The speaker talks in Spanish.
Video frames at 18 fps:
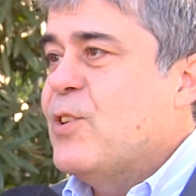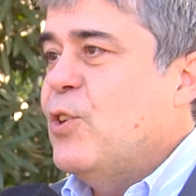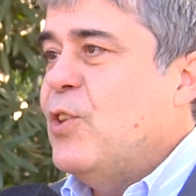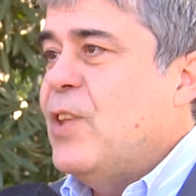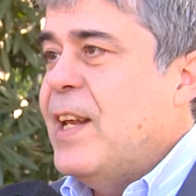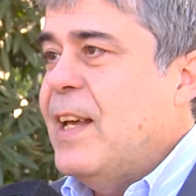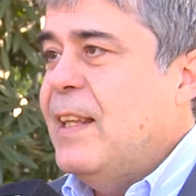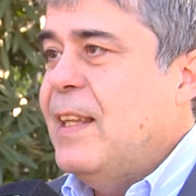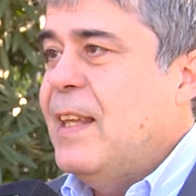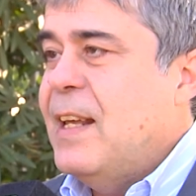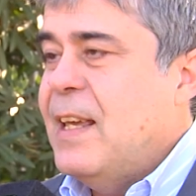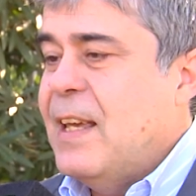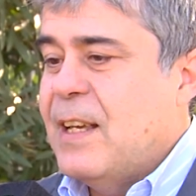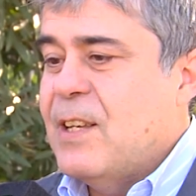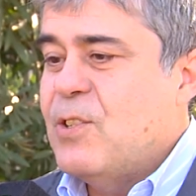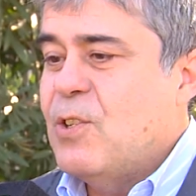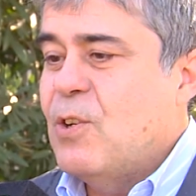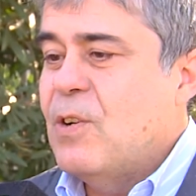otras tres,
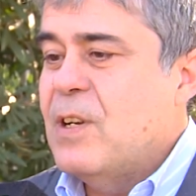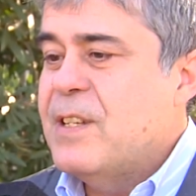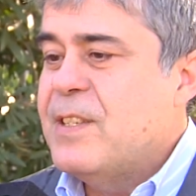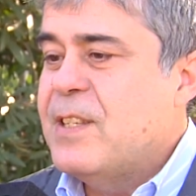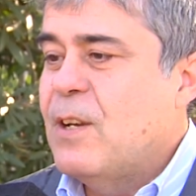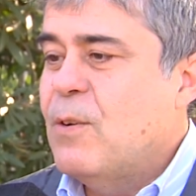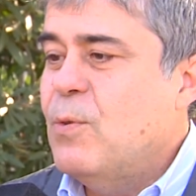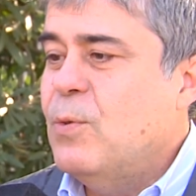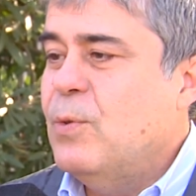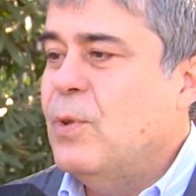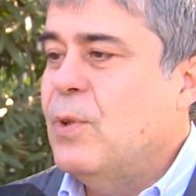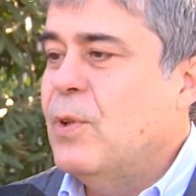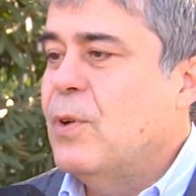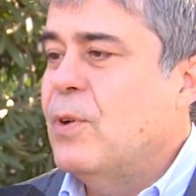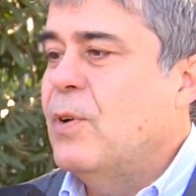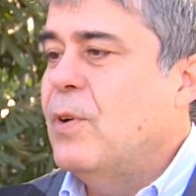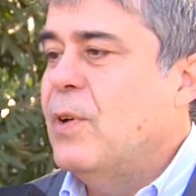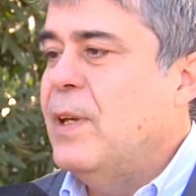que son el
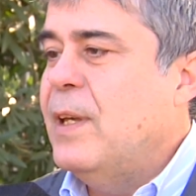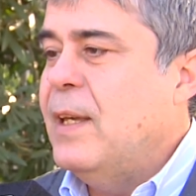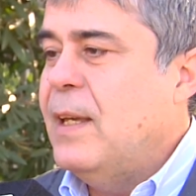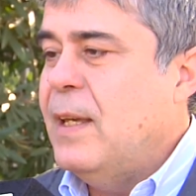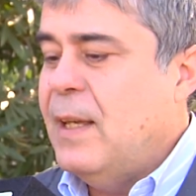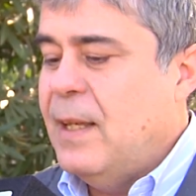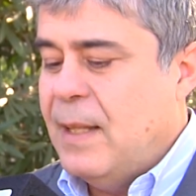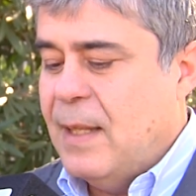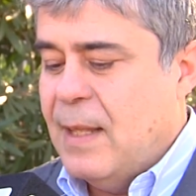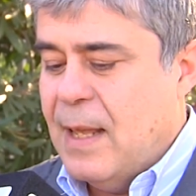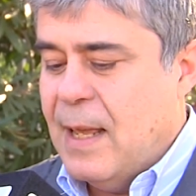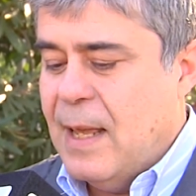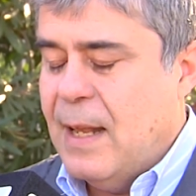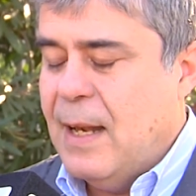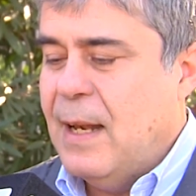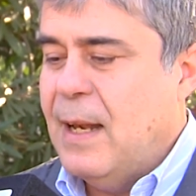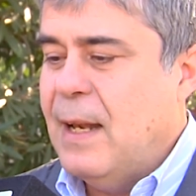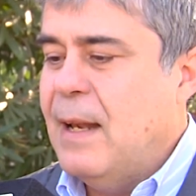segundo, el,
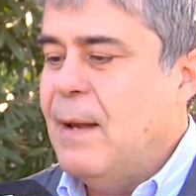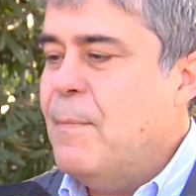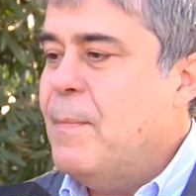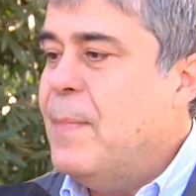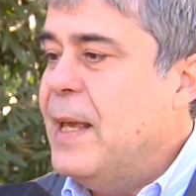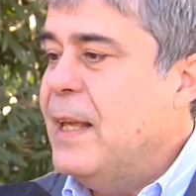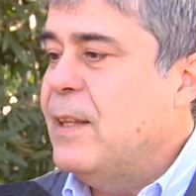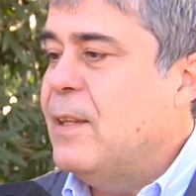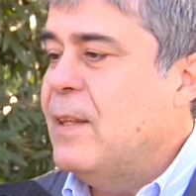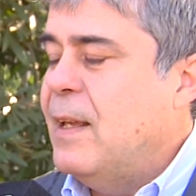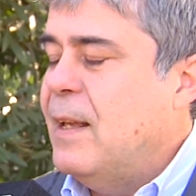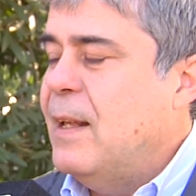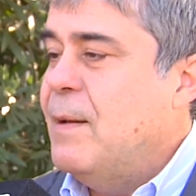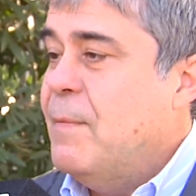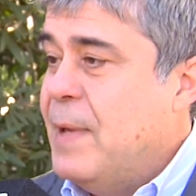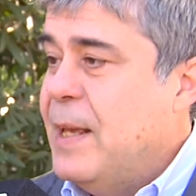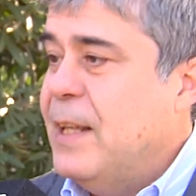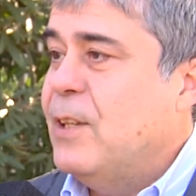
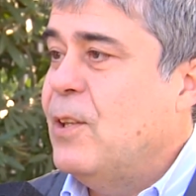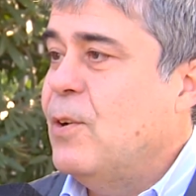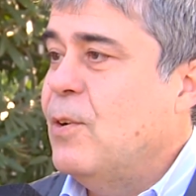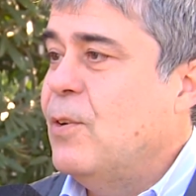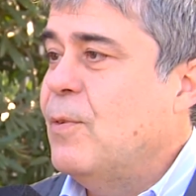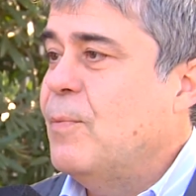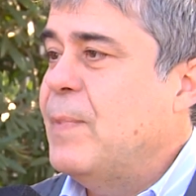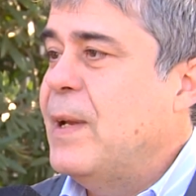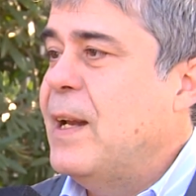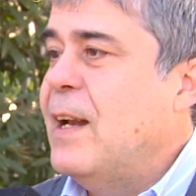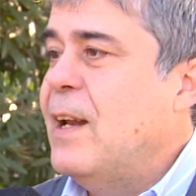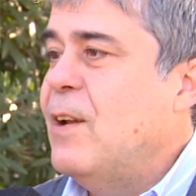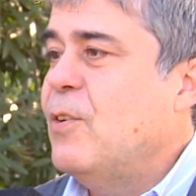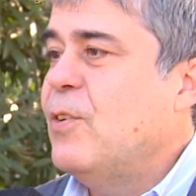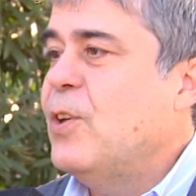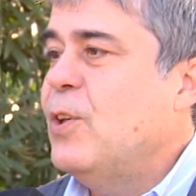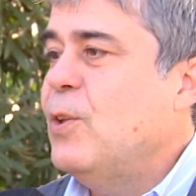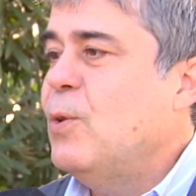el metro para la
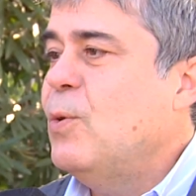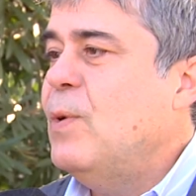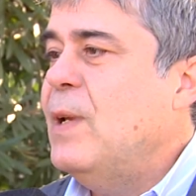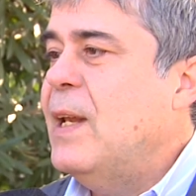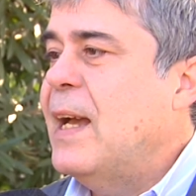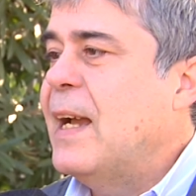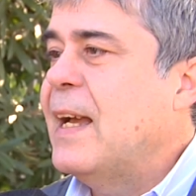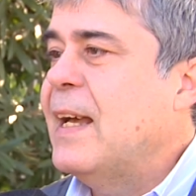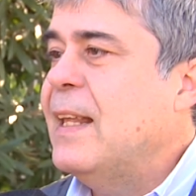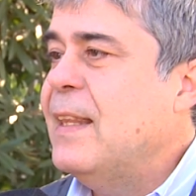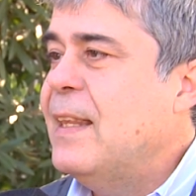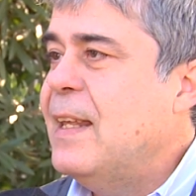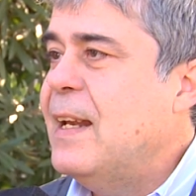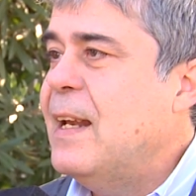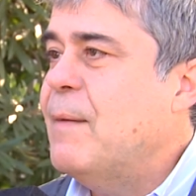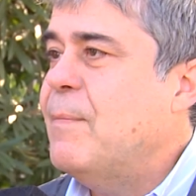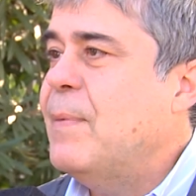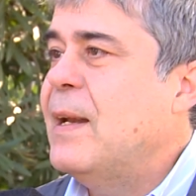longitud y la
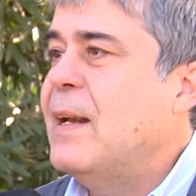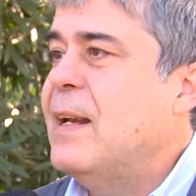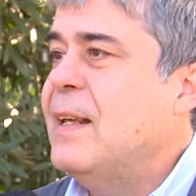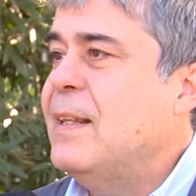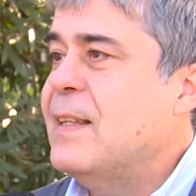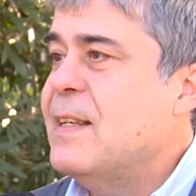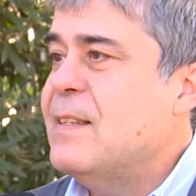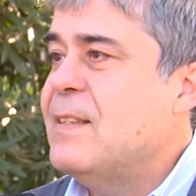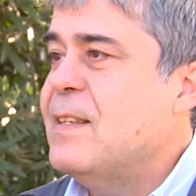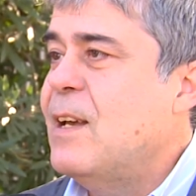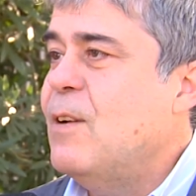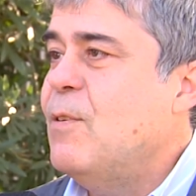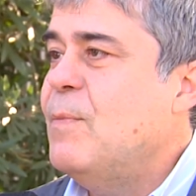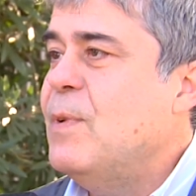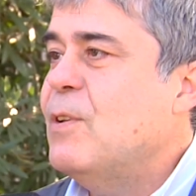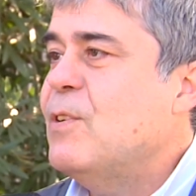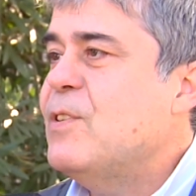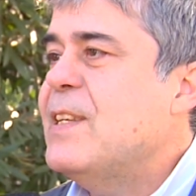candela para la intensidad
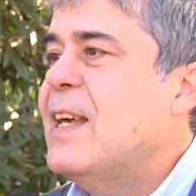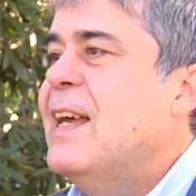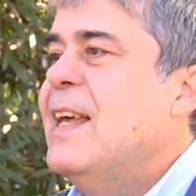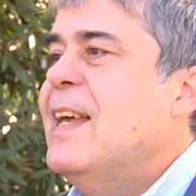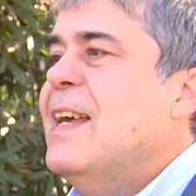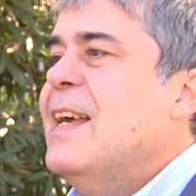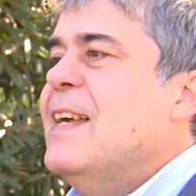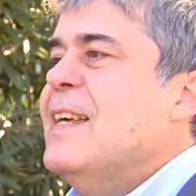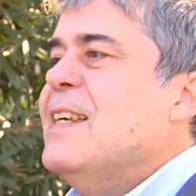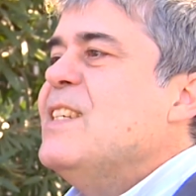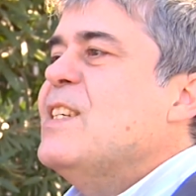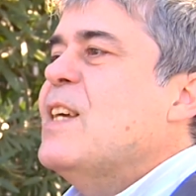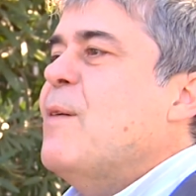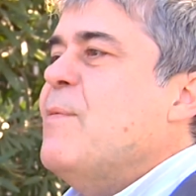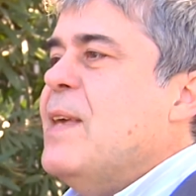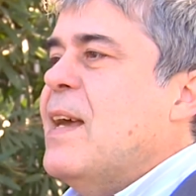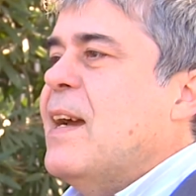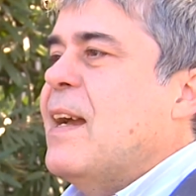luminosa, ya
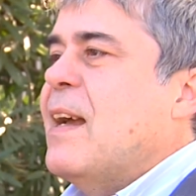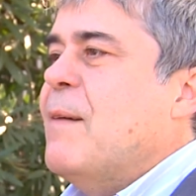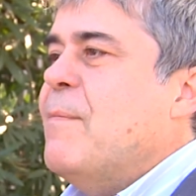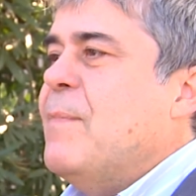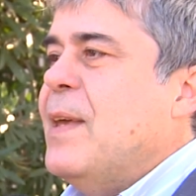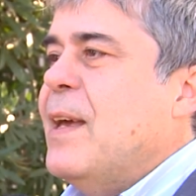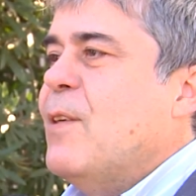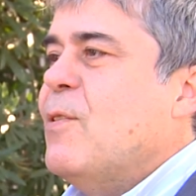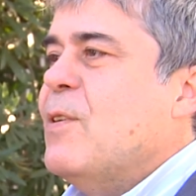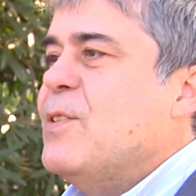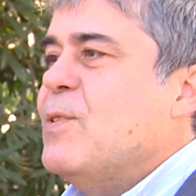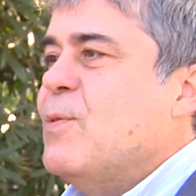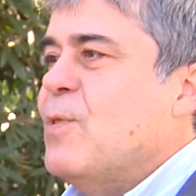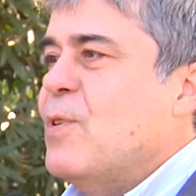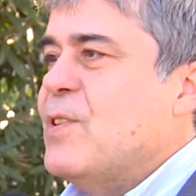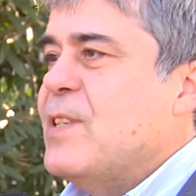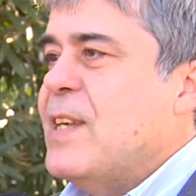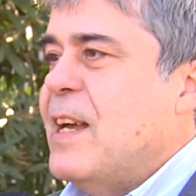habían cambiado hace
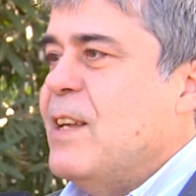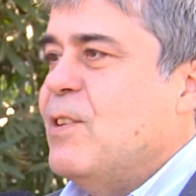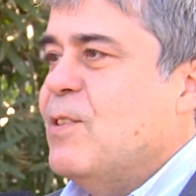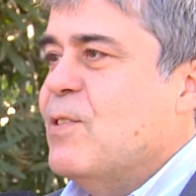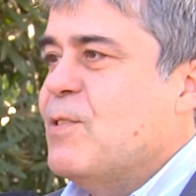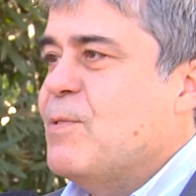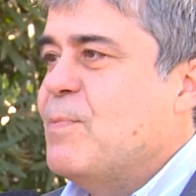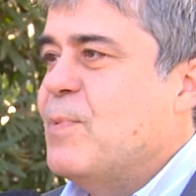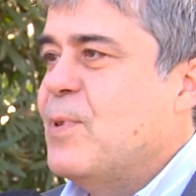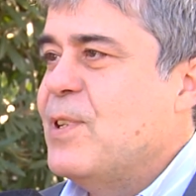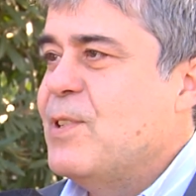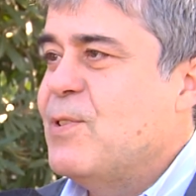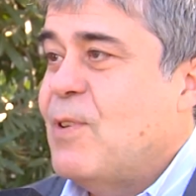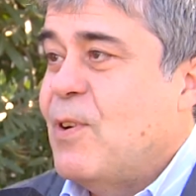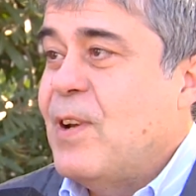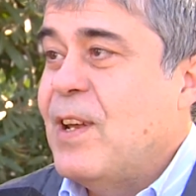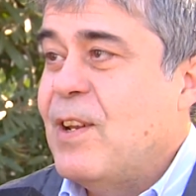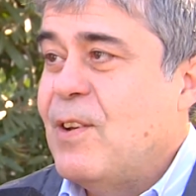unos años, por eso ahora